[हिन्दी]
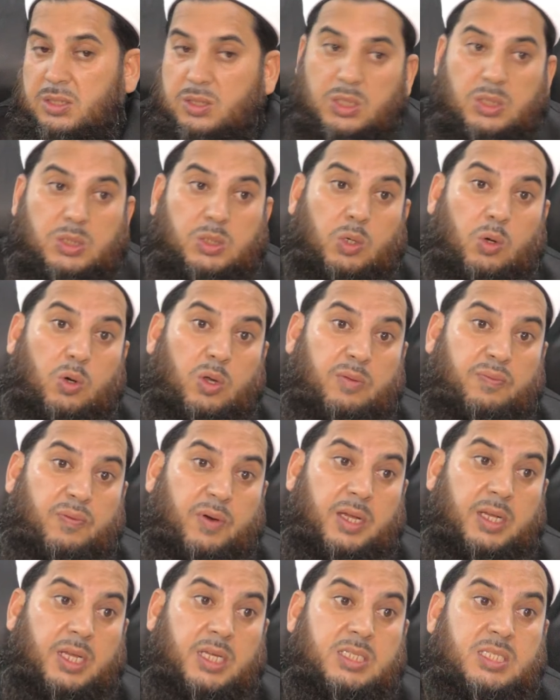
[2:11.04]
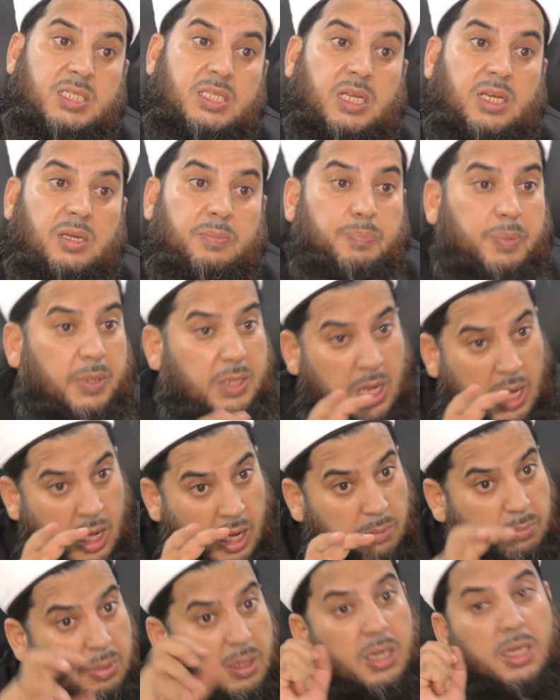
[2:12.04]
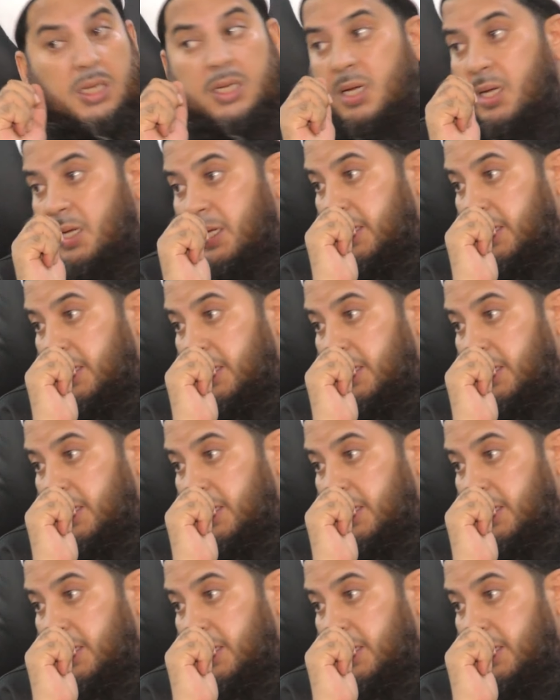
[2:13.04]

जिसको औरफा ने सिर पिन्हा भी लिखा